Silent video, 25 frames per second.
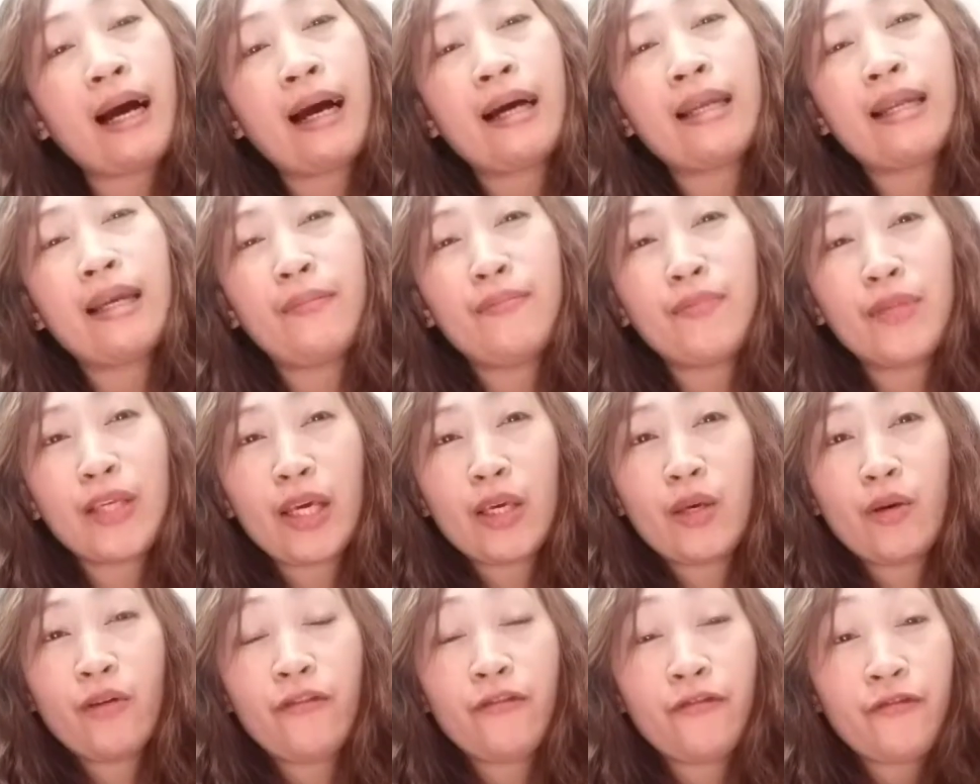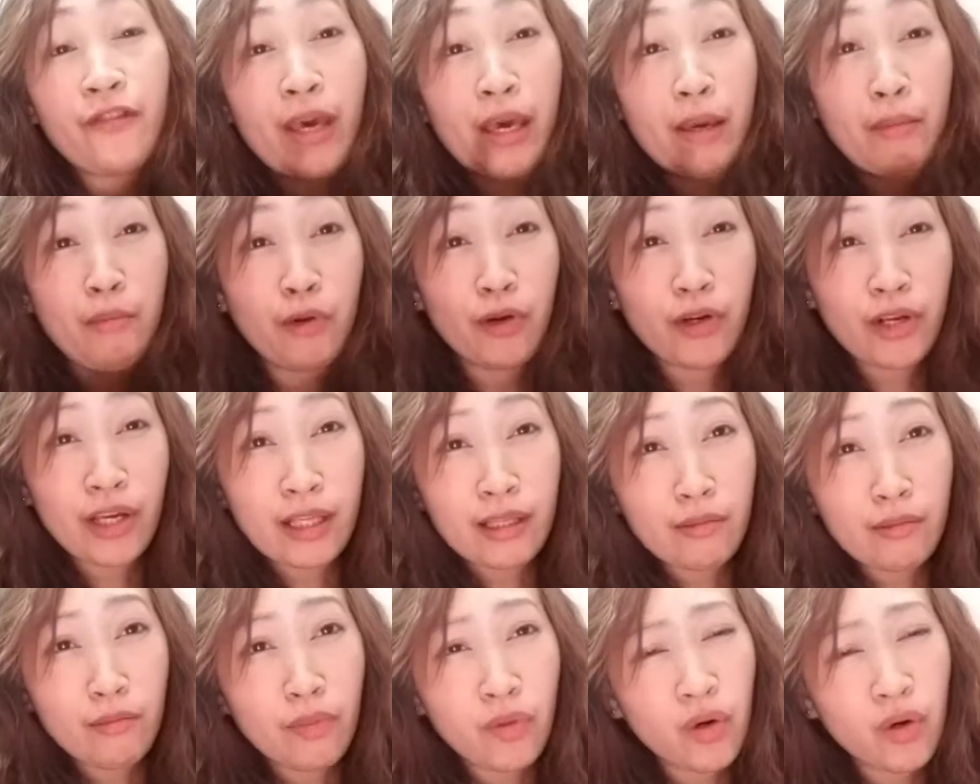Inaalam niya yung
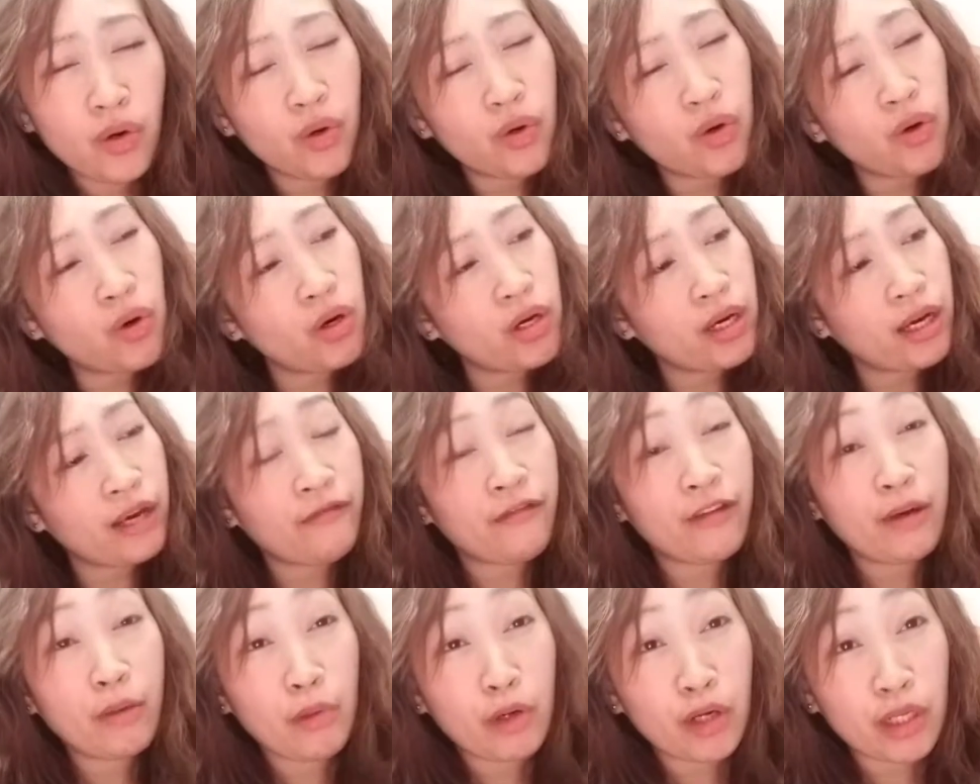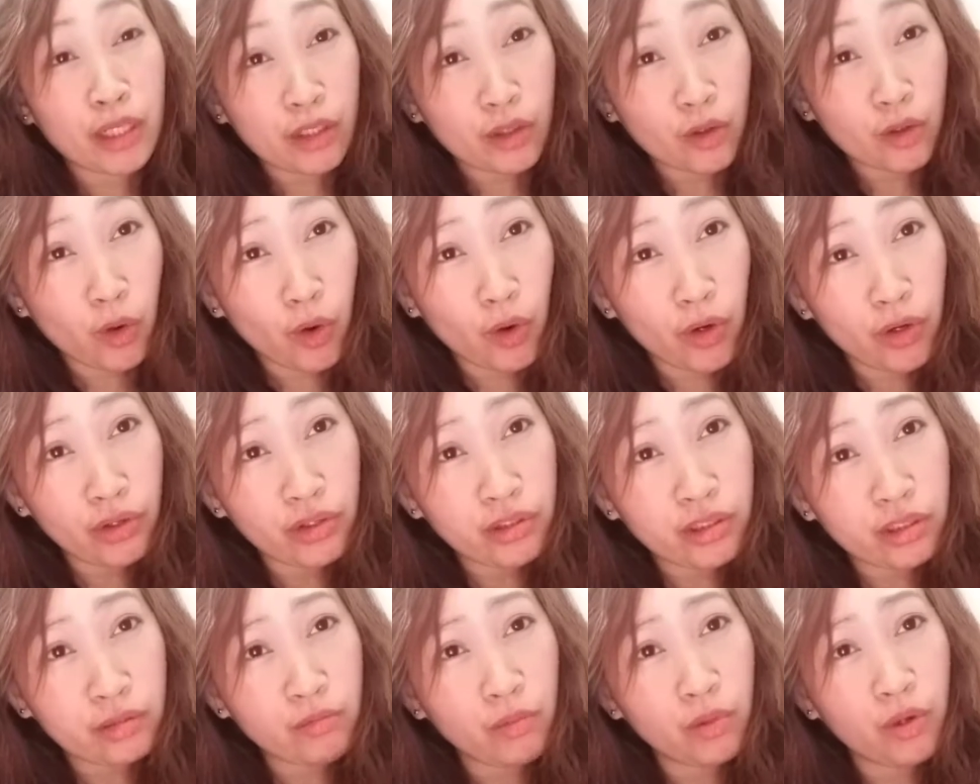favorite mo, favorite
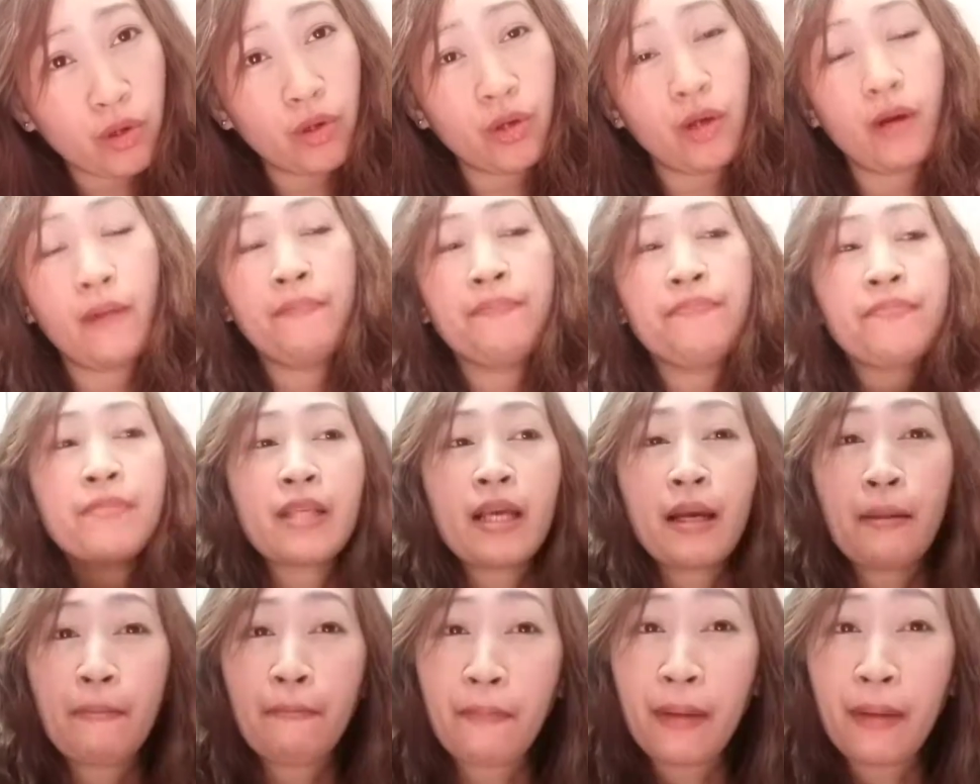colors mo,